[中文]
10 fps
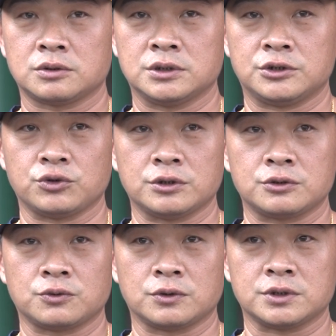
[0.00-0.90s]
是觉得
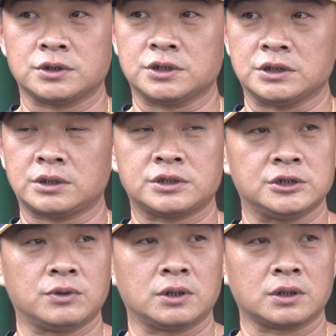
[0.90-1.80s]
说自己
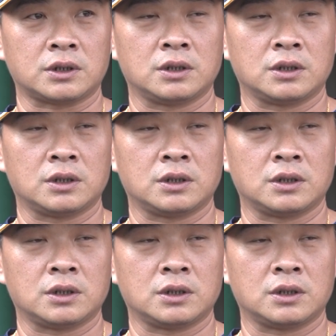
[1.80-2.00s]
希望